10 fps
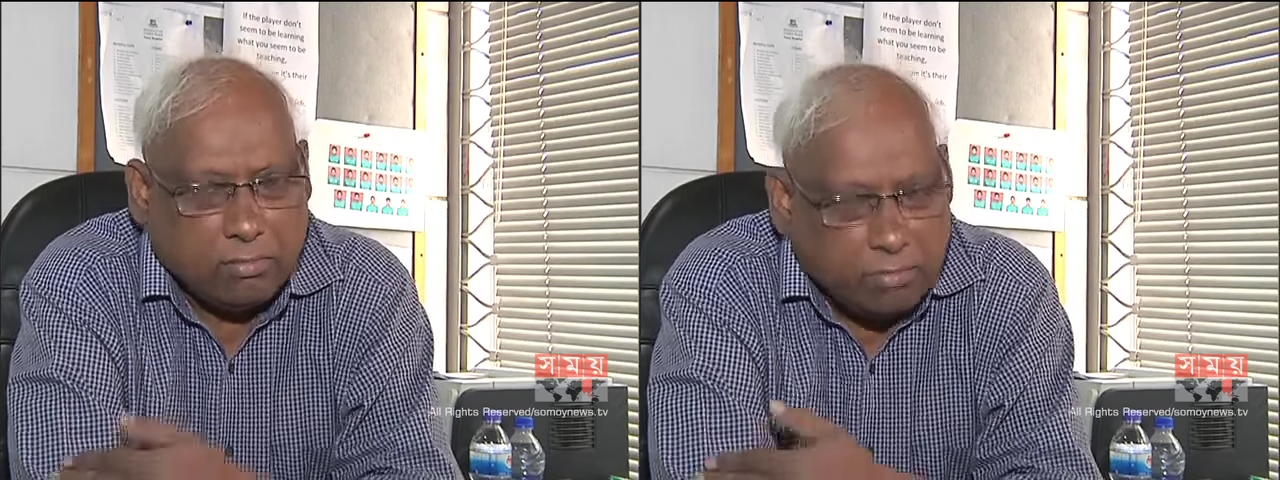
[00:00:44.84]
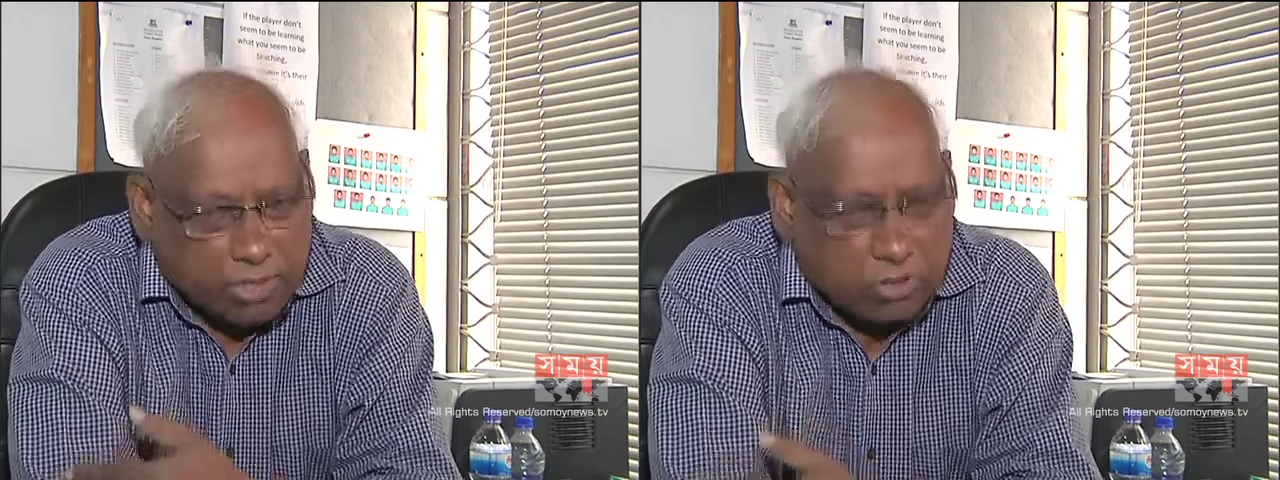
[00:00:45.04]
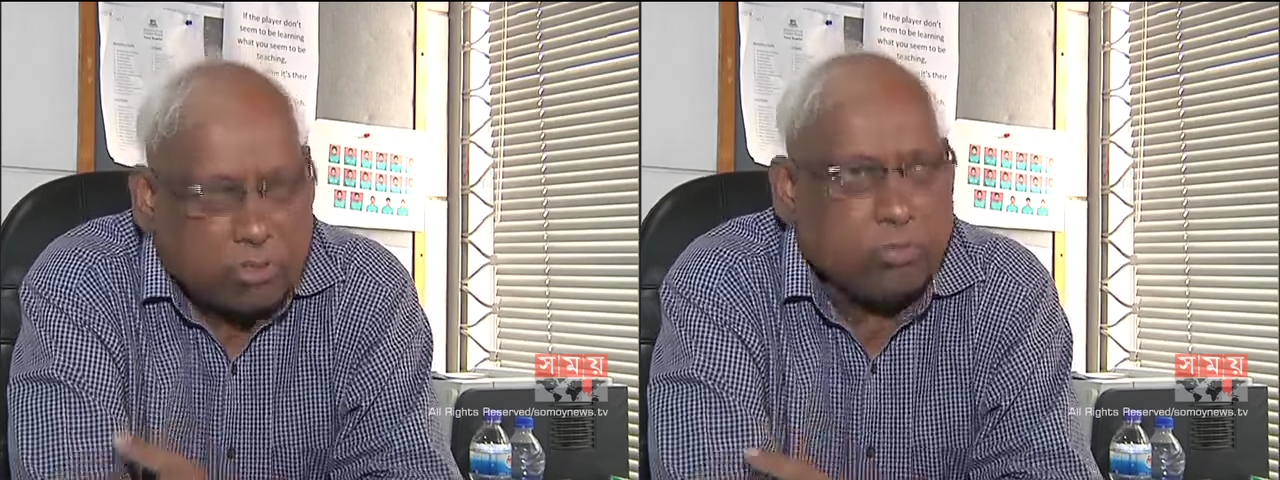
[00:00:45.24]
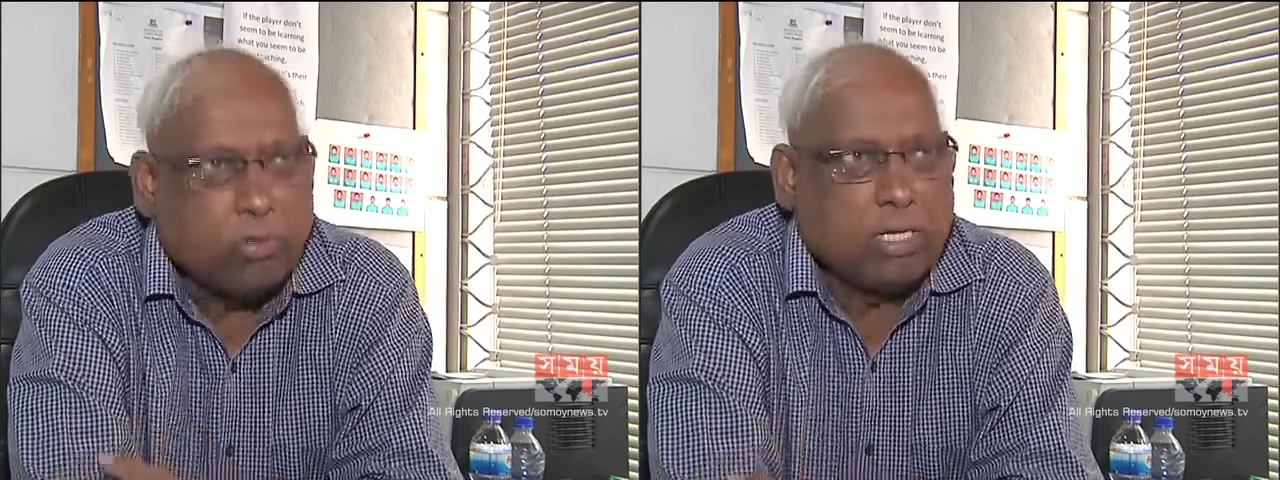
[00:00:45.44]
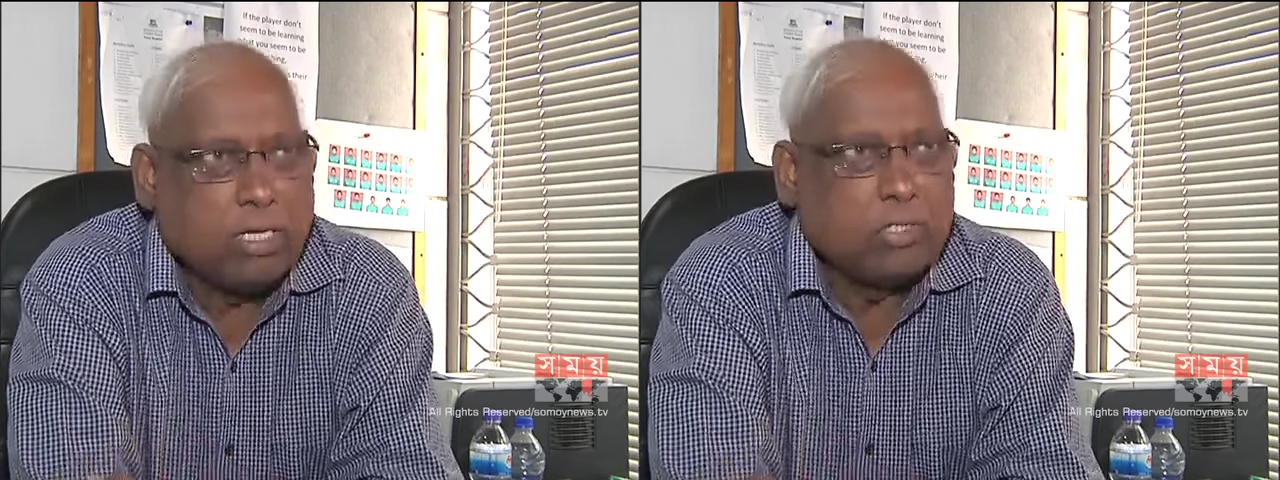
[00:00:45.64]
বেশ কিছু বল
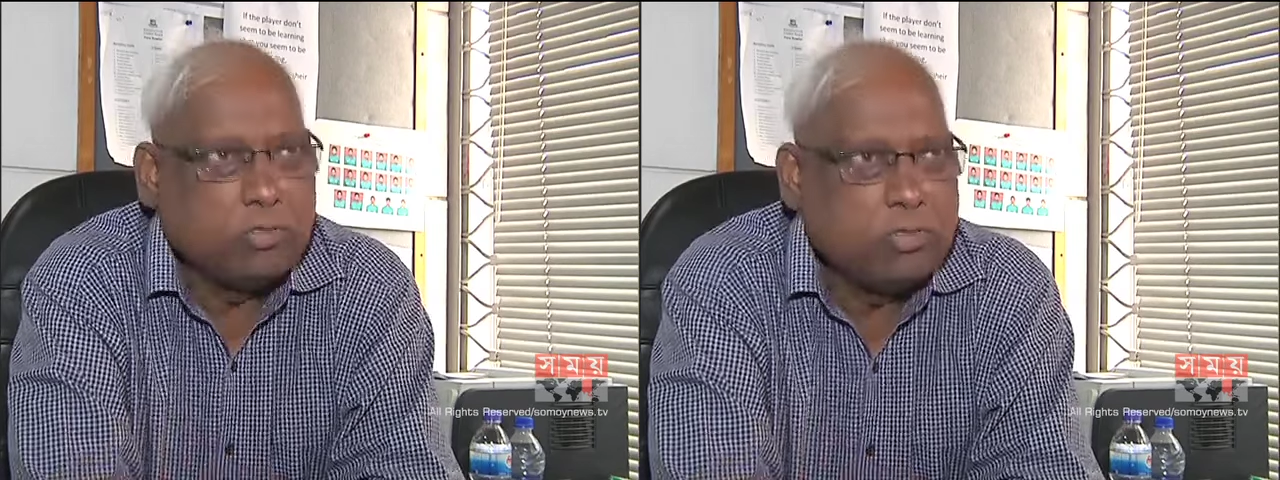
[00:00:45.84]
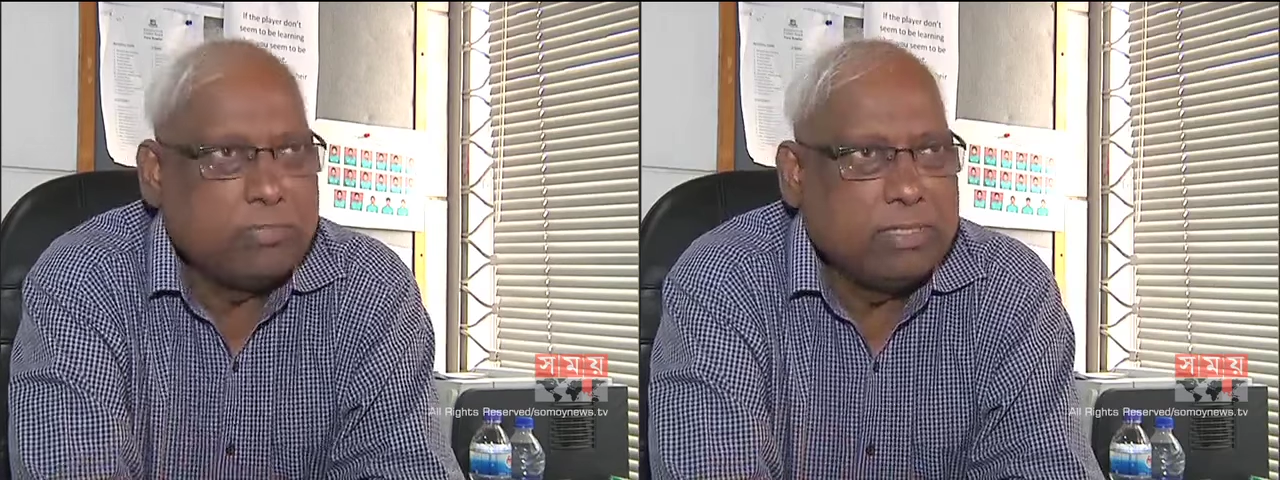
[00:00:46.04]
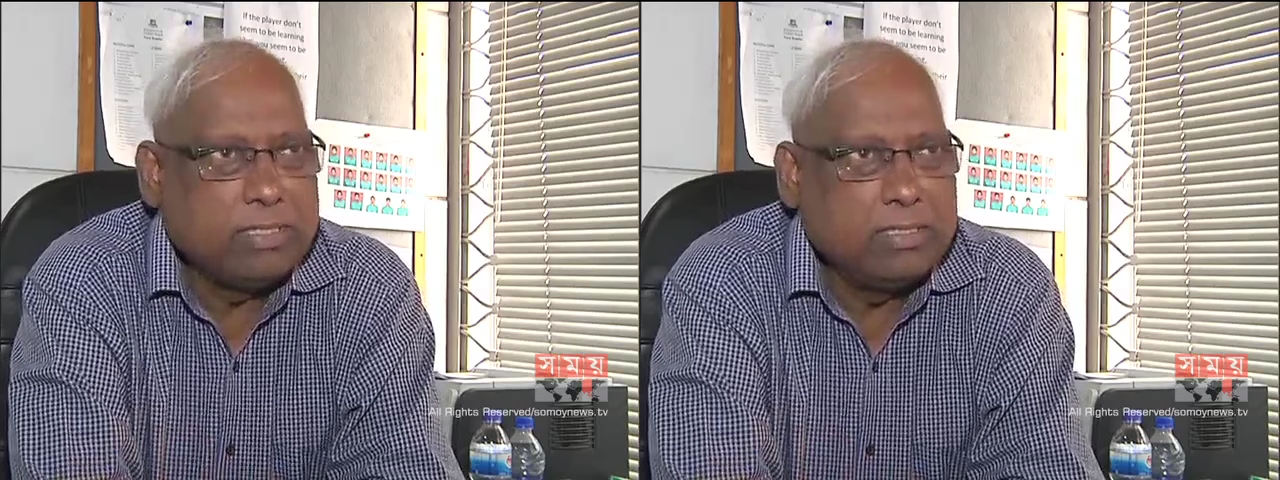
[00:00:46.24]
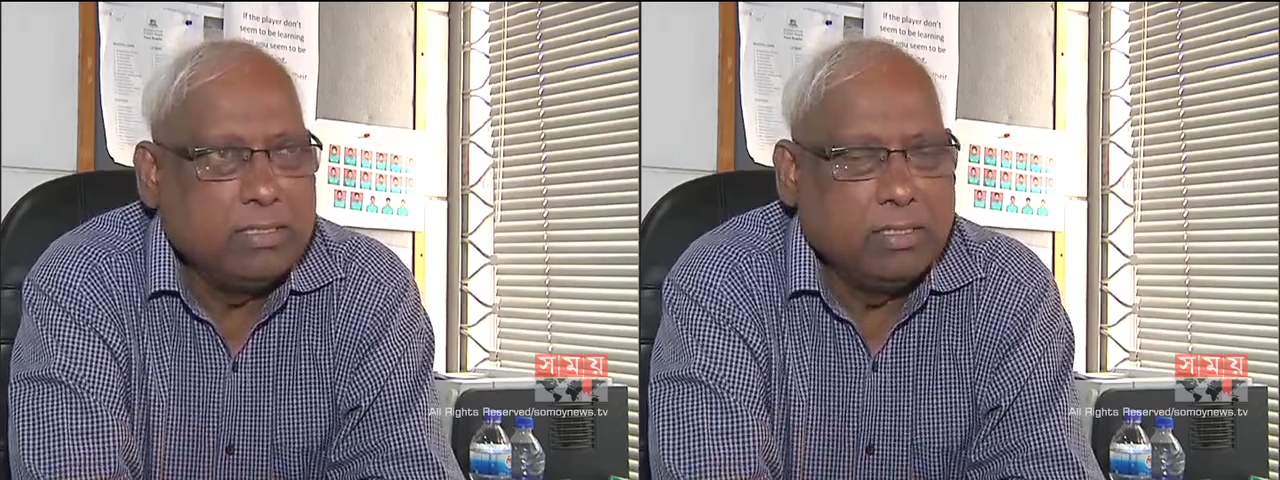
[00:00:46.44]
খেলার সুযোগ পেয়েছে